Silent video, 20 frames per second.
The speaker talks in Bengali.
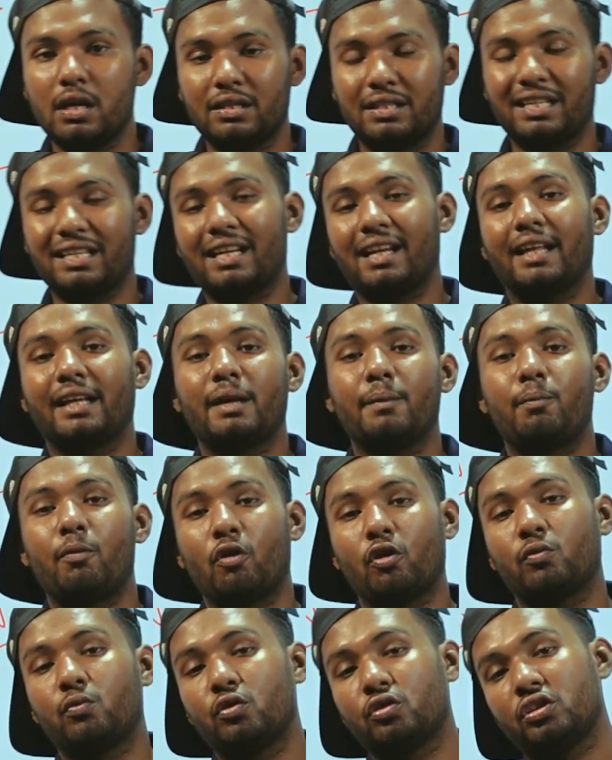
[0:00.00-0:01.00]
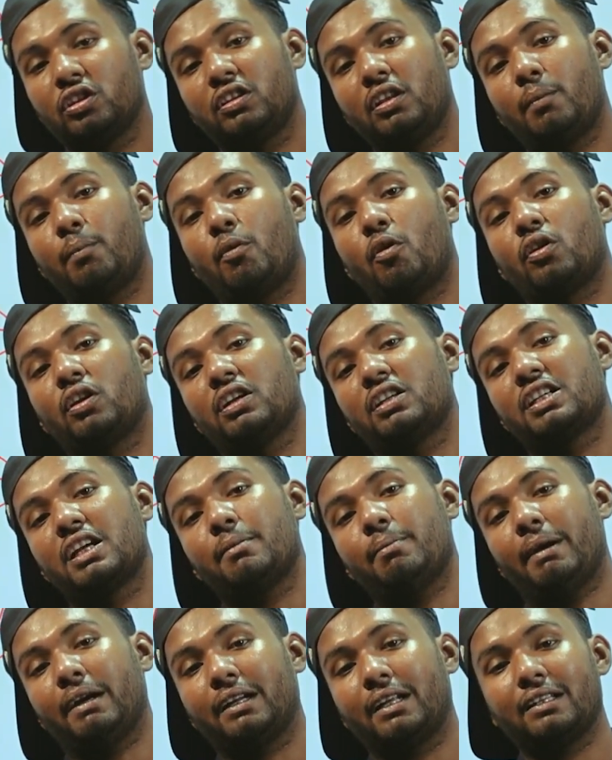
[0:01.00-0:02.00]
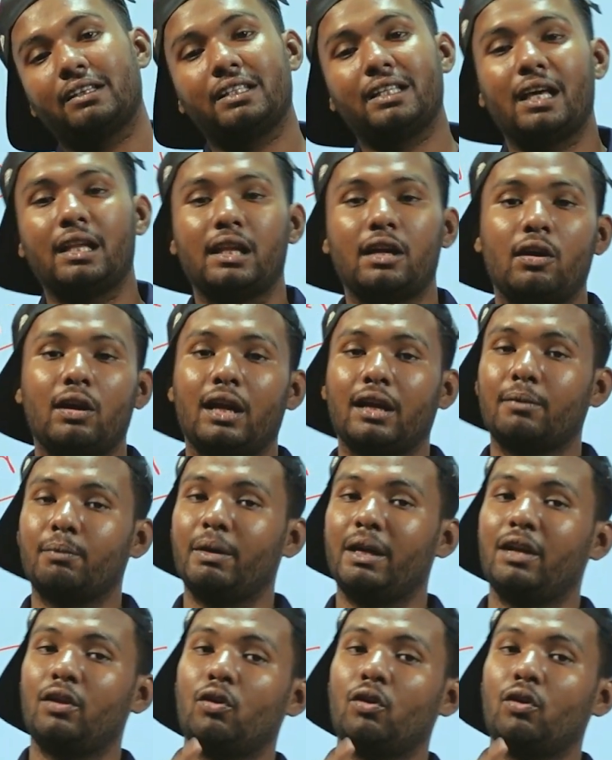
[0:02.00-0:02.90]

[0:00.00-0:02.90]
যেটা নাকি পরবর্তীতে বডির সেই পার্টকে দিয়ে দেওয়া লাগবে